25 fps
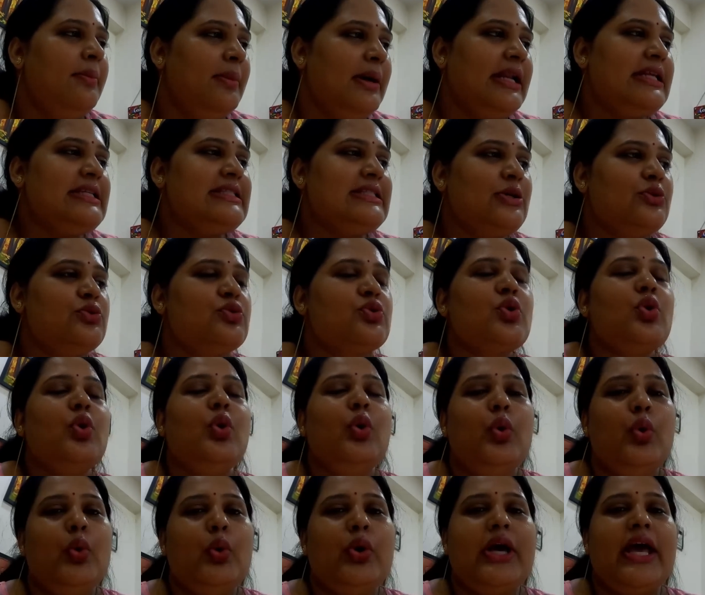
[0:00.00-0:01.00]
पर ऐसा
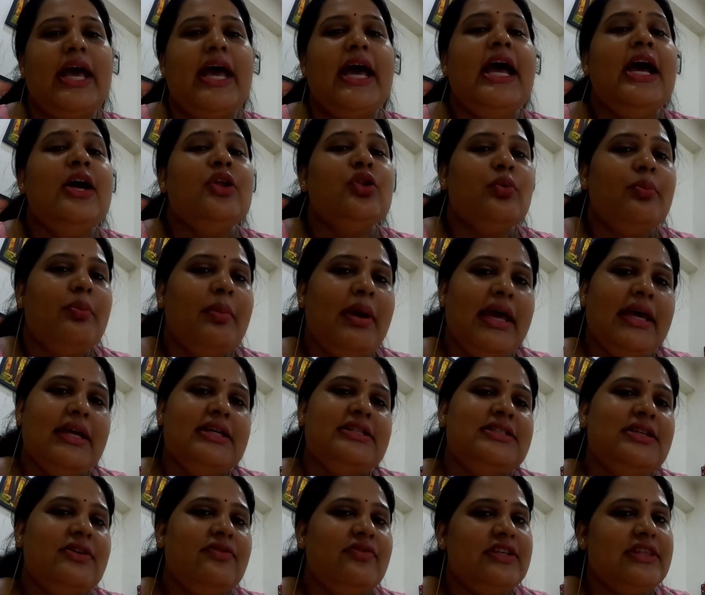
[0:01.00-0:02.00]
उसको हो गया तो
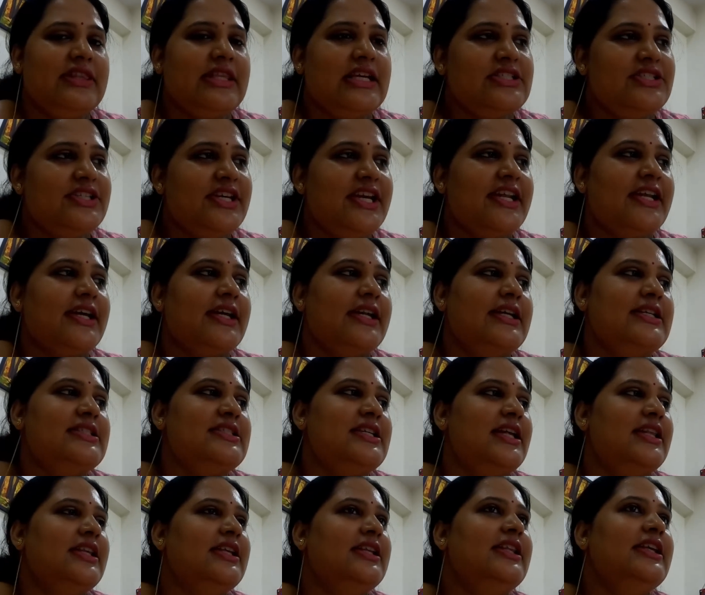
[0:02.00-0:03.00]
मैं सिर्फ इतना शेयर करना
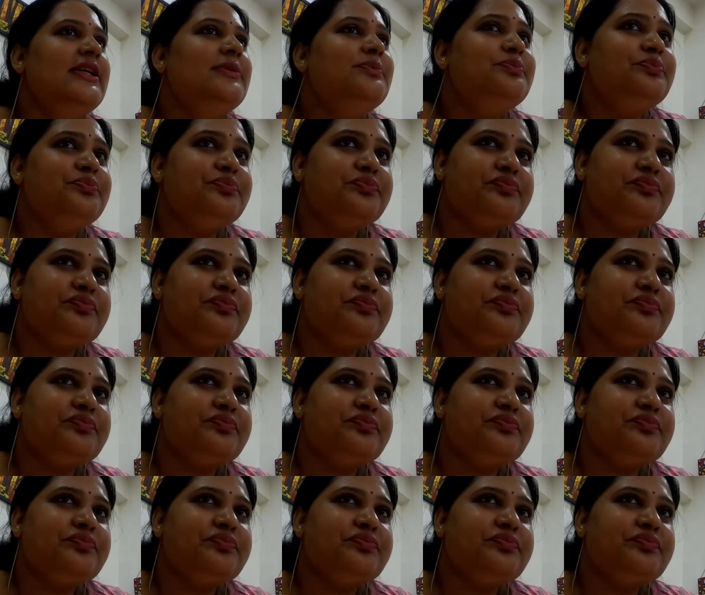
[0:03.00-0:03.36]
चाहती थी